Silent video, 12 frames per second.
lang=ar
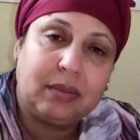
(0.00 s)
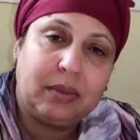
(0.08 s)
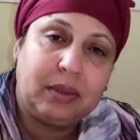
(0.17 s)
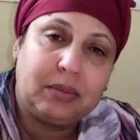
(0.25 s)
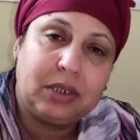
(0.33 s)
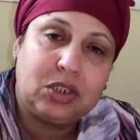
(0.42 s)

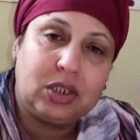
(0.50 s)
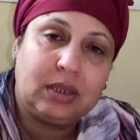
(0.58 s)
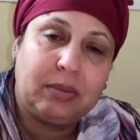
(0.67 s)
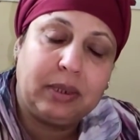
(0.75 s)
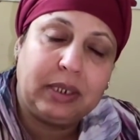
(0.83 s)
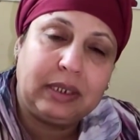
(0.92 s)
طبيب
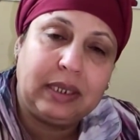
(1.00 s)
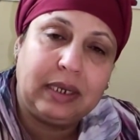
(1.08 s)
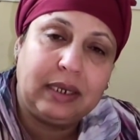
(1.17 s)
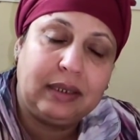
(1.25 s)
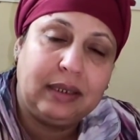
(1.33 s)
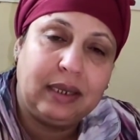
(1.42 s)
تيشد
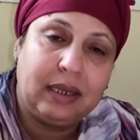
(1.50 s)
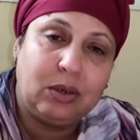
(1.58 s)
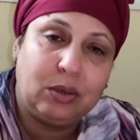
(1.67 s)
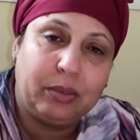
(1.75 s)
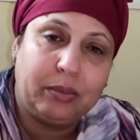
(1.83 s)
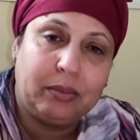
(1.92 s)
بالادانه
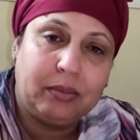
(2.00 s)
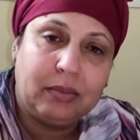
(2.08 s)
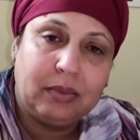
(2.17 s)
ديالهم